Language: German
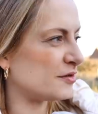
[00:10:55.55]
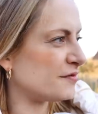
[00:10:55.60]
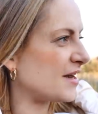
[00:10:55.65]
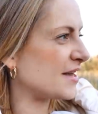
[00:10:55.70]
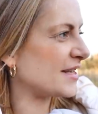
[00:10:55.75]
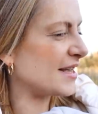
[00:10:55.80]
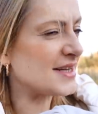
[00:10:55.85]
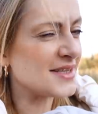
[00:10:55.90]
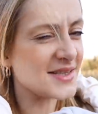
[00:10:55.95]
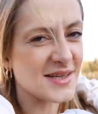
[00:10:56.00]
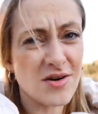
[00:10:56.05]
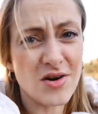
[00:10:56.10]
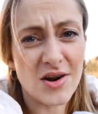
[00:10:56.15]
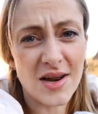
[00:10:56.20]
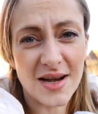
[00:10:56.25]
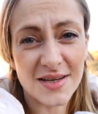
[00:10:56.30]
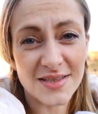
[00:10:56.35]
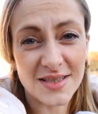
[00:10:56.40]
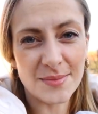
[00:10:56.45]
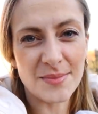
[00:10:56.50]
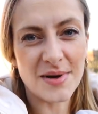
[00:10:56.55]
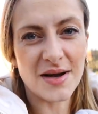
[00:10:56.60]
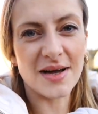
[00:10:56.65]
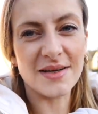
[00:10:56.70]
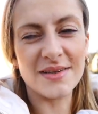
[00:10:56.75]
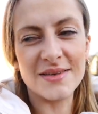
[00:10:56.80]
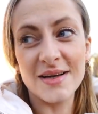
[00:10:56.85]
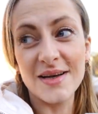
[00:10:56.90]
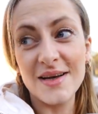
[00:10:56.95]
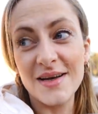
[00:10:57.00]
Und fang jetzt auch langsam
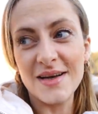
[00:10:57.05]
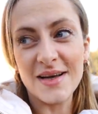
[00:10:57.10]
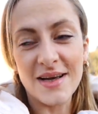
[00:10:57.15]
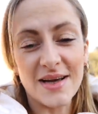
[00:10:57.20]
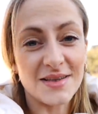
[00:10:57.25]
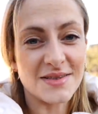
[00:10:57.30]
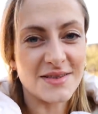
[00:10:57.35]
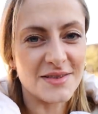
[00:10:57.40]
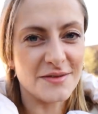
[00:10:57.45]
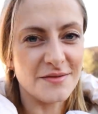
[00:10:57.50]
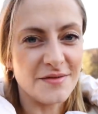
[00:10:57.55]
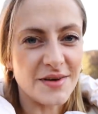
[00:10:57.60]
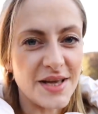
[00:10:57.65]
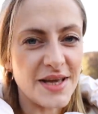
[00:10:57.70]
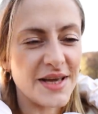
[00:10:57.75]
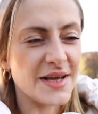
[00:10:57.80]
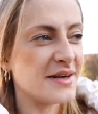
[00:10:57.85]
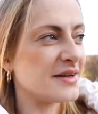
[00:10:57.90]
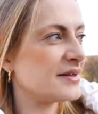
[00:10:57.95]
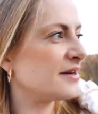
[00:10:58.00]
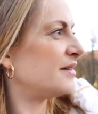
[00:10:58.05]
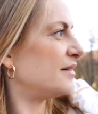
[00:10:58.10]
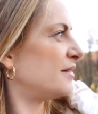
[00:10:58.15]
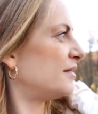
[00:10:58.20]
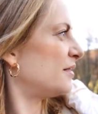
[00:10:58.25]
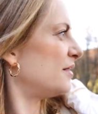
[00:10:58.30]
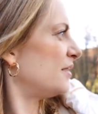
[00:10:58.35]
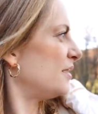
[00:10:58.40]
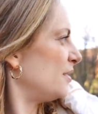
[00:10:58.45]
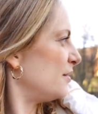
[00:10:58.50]
an, erste
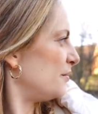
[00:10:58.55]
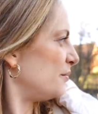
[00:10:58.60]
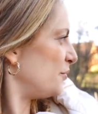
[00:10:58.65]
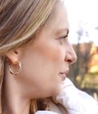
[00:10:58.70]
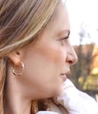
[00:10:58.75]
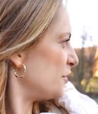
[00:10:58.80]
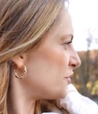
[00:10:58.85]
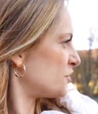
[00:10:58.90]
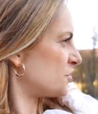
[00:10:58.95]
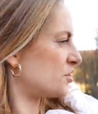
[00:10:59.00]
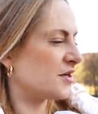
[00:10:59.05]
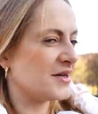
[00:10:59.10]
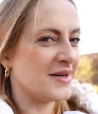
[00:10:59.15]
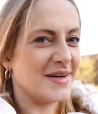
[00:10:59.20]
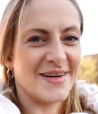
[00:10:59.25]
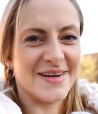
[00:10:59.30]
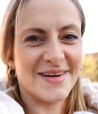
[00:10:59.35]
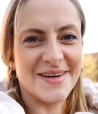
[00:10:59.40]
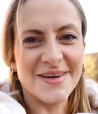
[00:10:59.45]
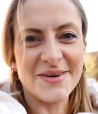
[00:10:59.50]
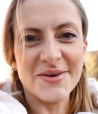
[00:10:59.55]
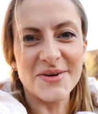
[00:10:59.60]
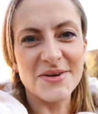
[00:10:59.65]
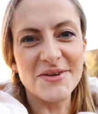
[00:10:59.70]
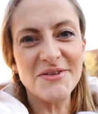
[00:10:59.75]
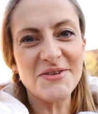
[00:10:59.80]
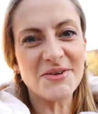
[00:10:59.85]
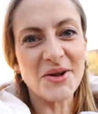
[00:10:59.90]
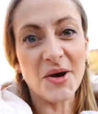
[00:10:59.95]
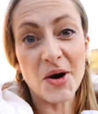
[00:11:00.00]
Wege, Büsche
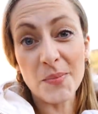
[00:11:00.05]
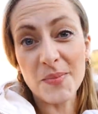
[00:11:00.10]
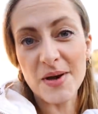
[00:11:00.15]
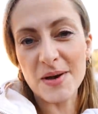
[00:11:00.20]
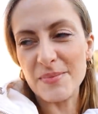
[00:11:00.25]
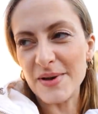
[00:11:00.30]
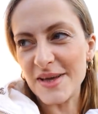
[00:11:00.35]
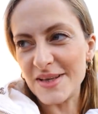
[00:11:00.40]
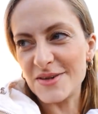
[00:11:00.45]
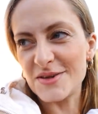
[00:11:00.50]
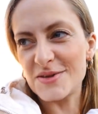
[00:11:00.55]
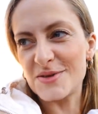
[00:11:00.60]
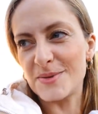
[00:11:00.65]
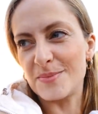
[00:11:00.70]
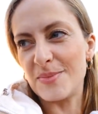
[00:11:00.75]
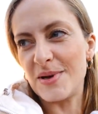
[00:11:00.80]
und noch mehr Beete zu